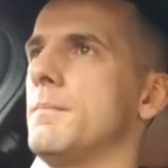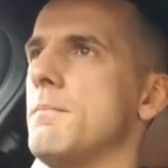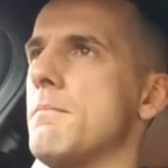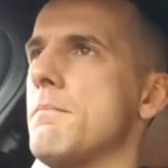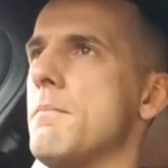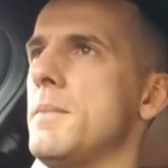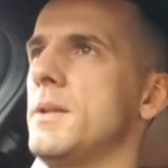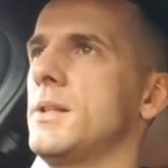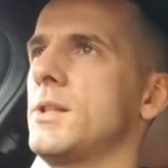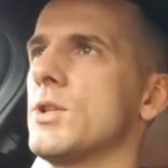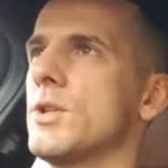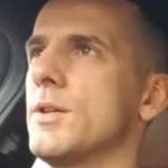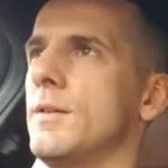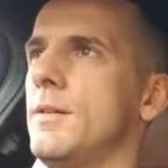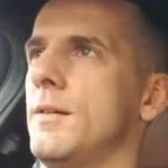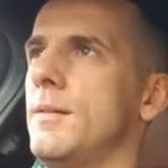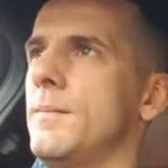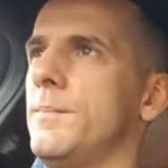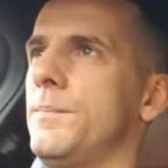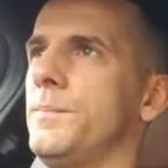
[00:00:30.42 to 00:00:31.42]
Myślę,
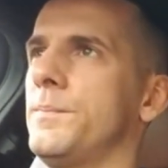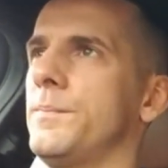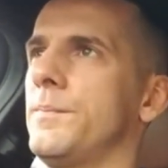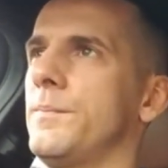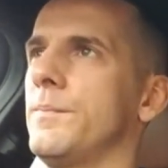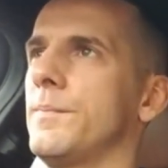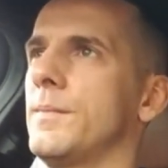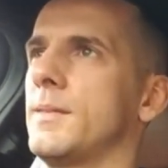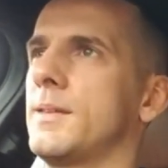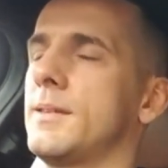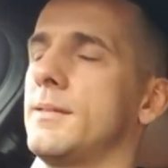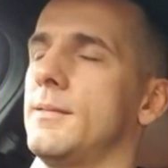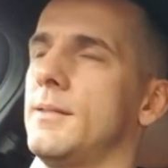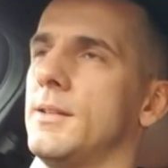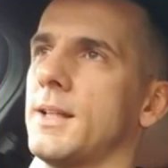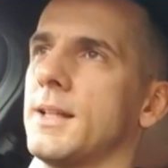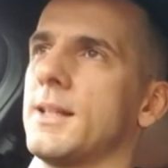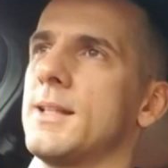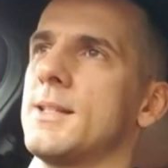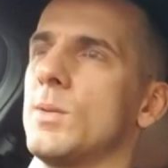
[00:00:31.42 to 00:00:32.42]
że mm,
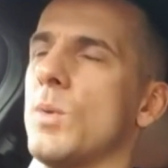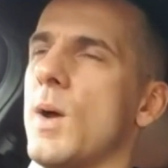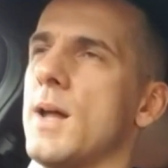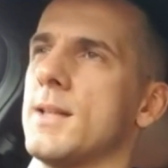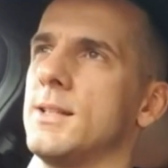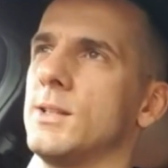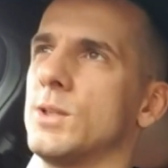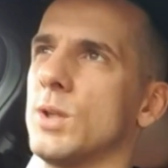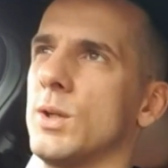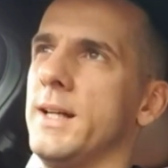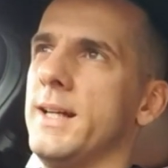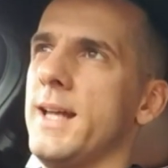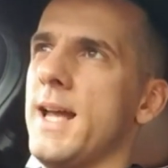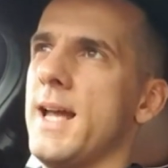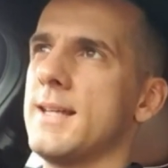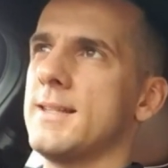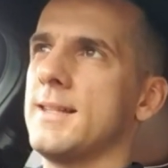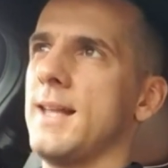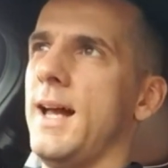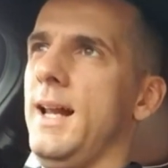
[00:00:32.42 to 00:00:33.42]
do takiej sytuacji trochę
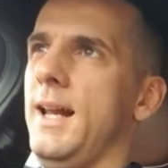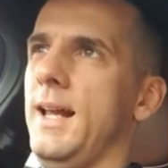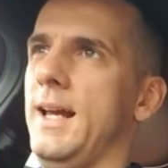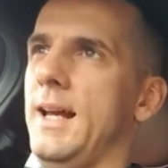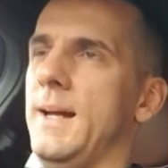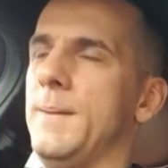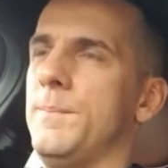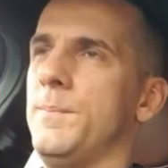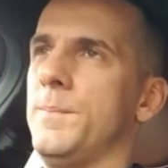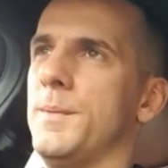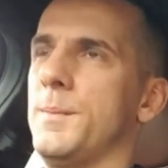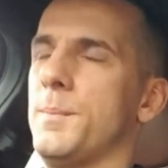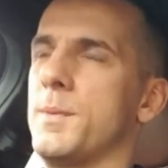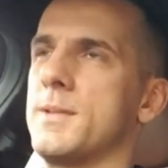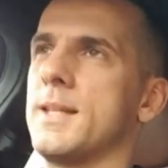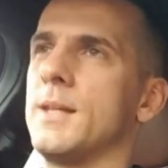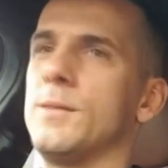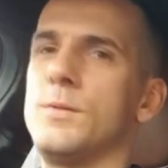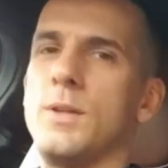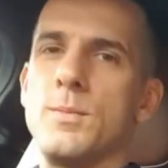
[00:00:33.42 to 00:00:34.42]
jest, ale mm,
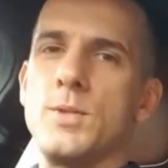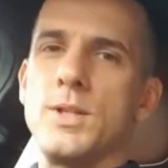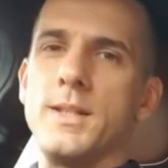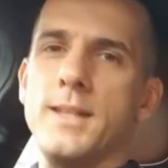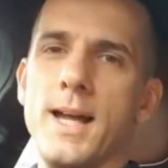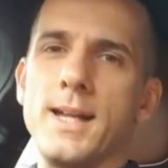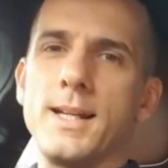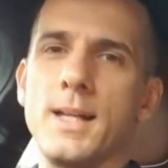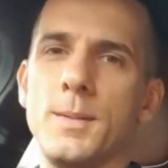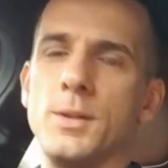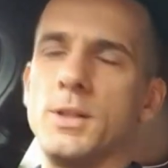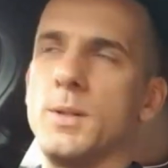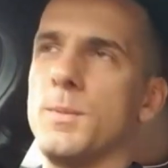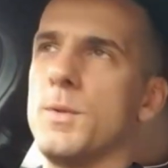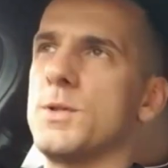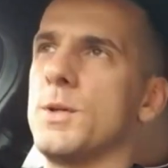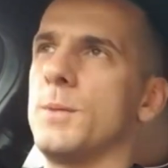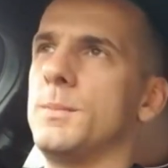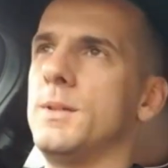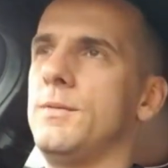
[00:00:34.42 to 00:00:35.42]
postanowiłem, że nagram o tym
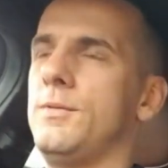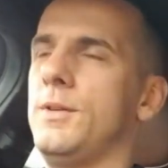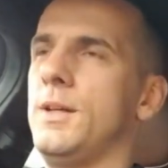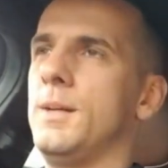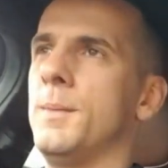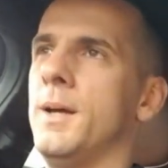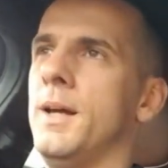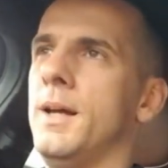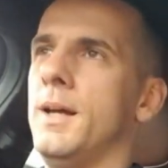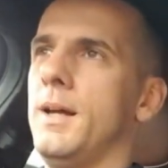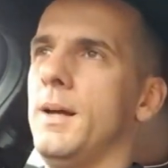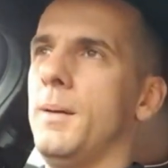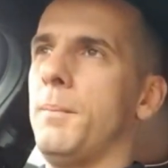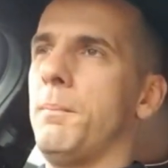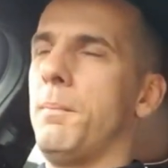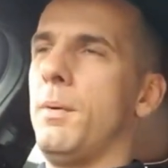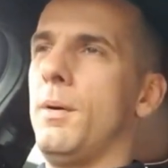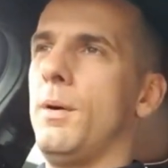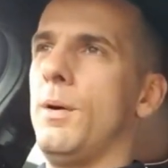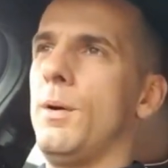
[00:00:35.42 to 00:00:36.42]
osobny film,
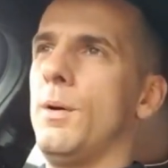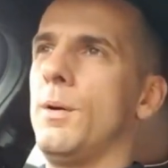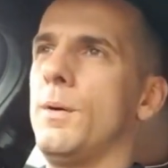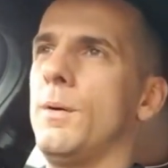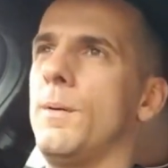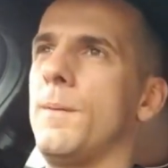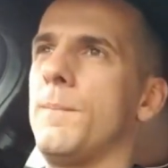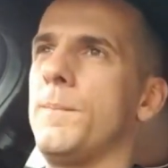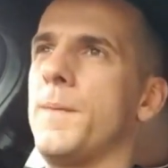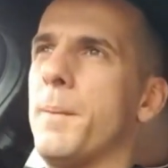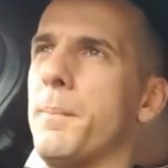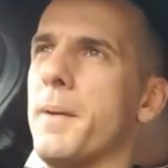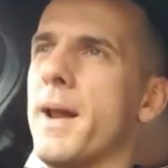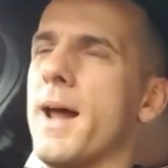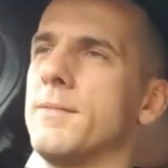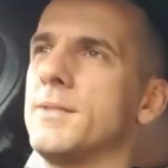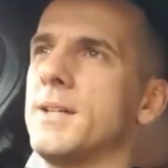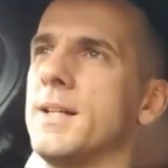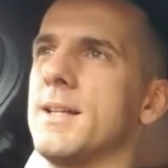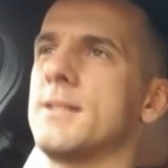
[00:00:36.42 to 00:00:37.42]
bo
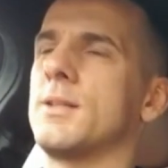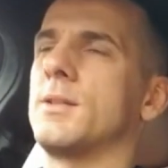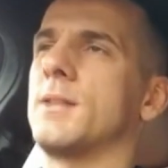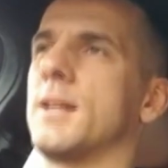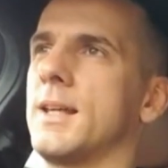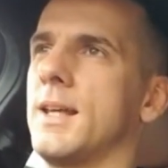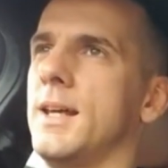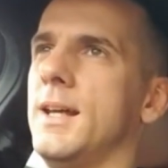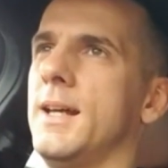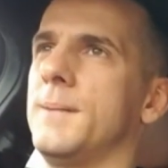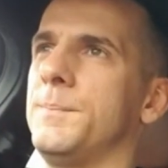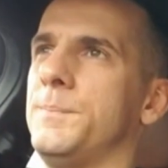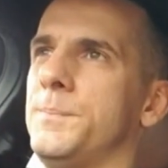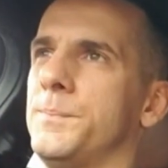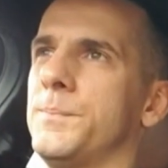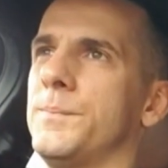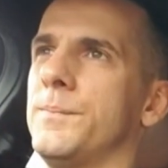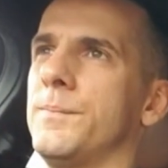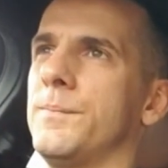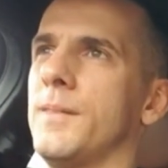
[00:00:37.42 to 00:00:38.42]
naprawdę jest to takie... Mm,
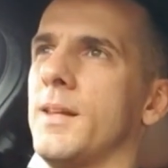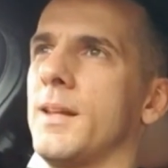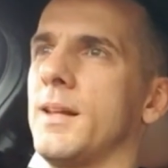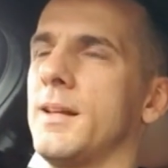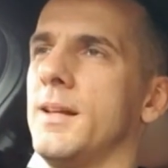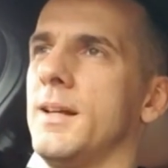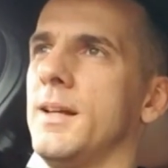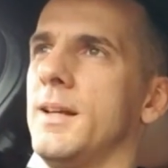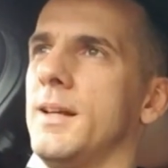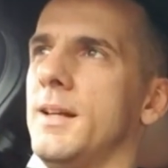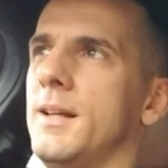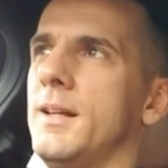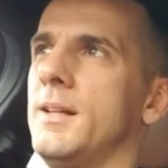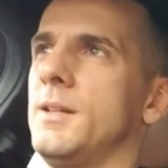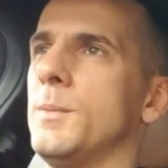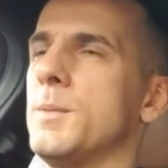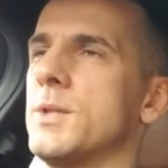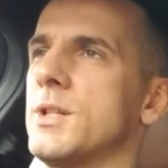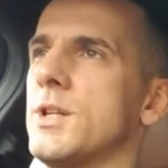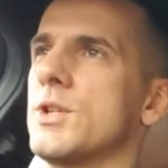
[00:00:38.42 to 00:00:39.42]

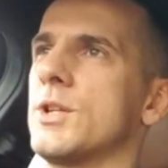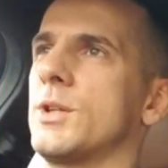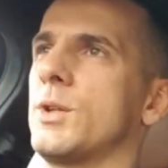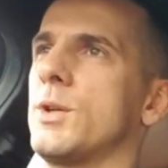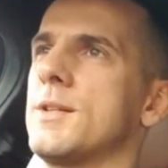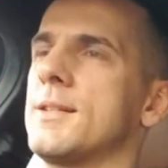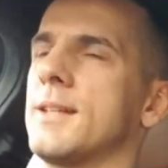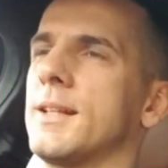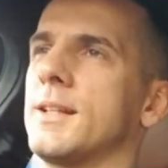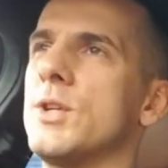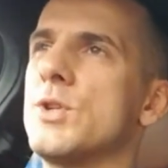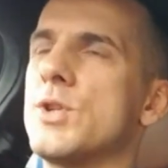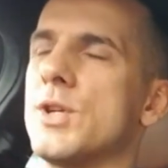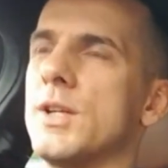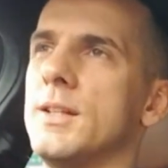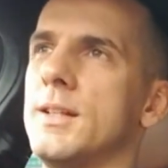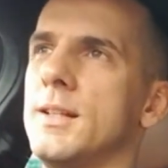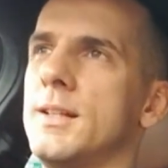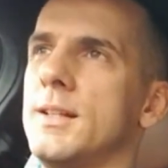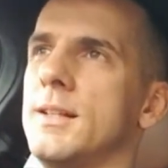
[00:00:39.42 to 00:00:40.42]
no myślę, że to jest taki
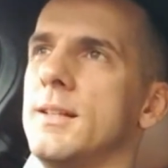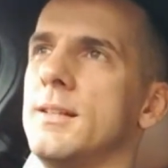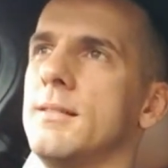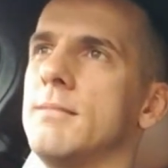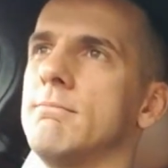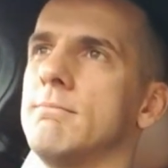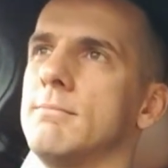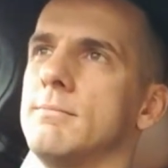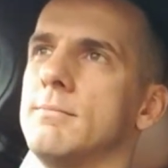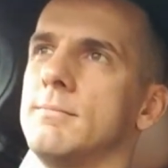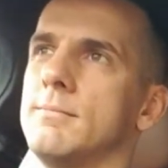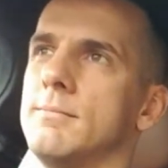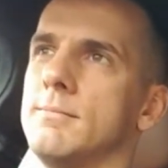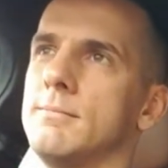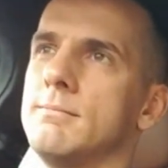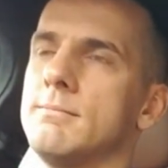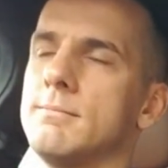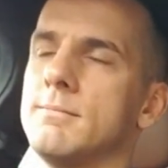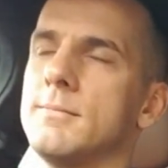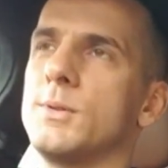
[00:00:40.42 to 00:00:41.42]
czyn,
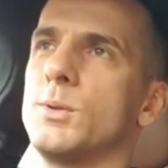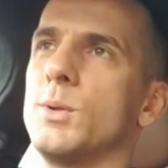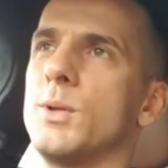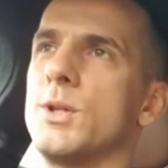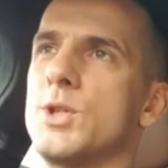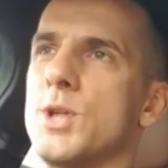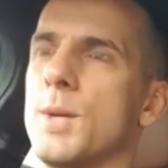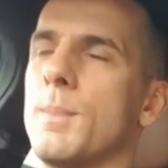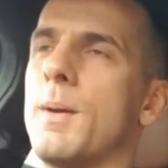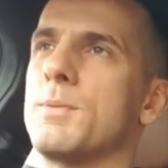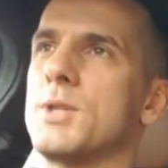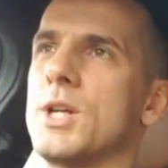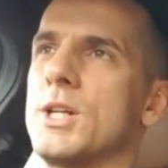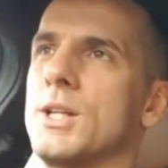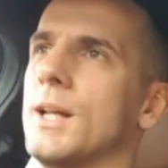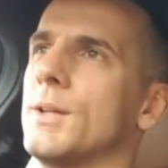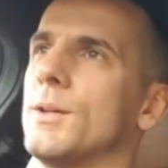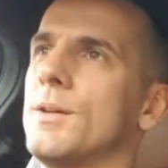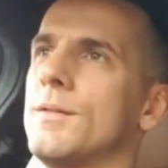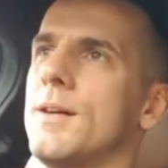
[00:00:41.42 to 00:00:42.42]
który trzeba
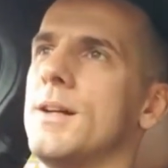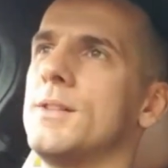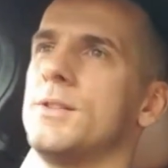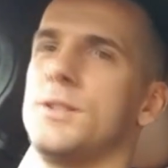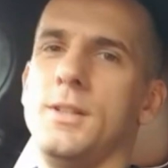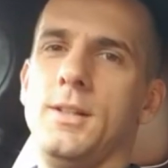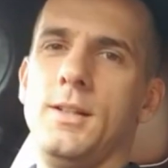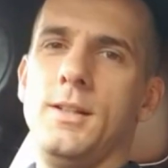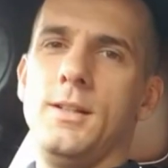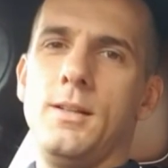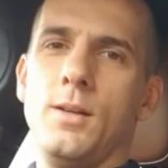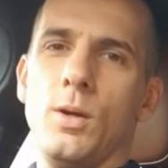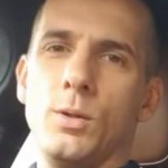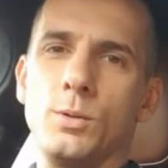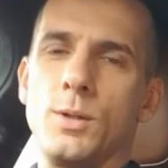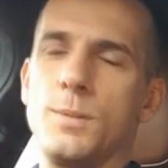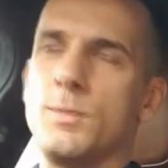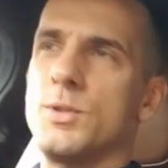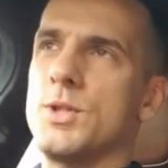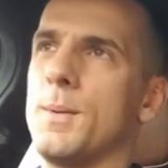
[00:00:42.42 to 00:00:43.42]
prześladować i o
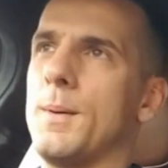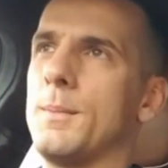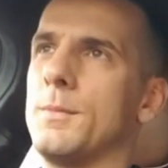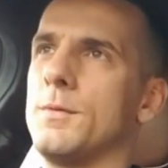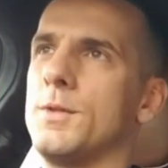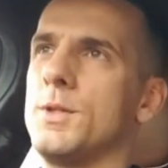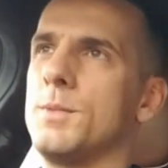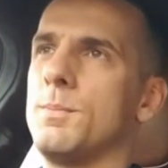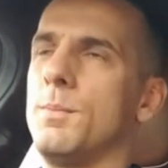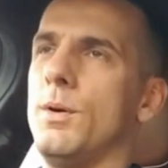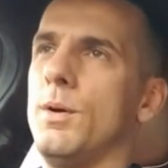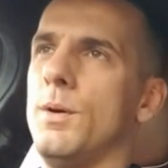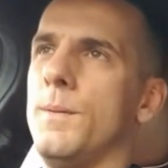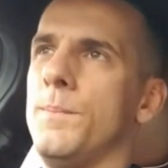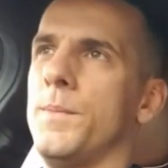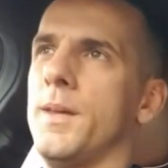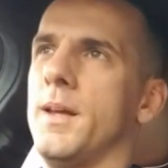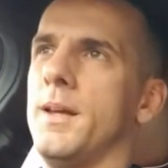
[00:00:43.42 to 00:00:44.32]
którym trzeba mówić, bo